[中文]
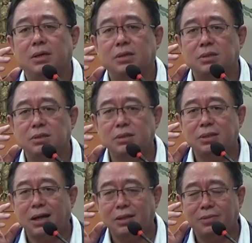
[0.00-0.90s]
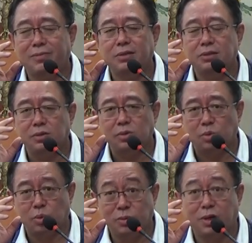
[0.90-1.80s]
紫金大难完成就
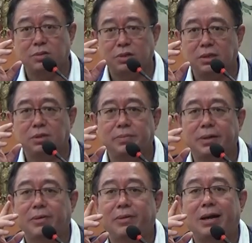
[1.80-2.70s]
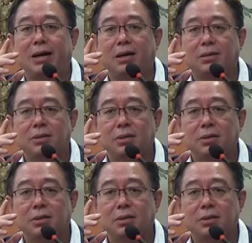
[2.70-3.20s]
颅脑腔就变化了。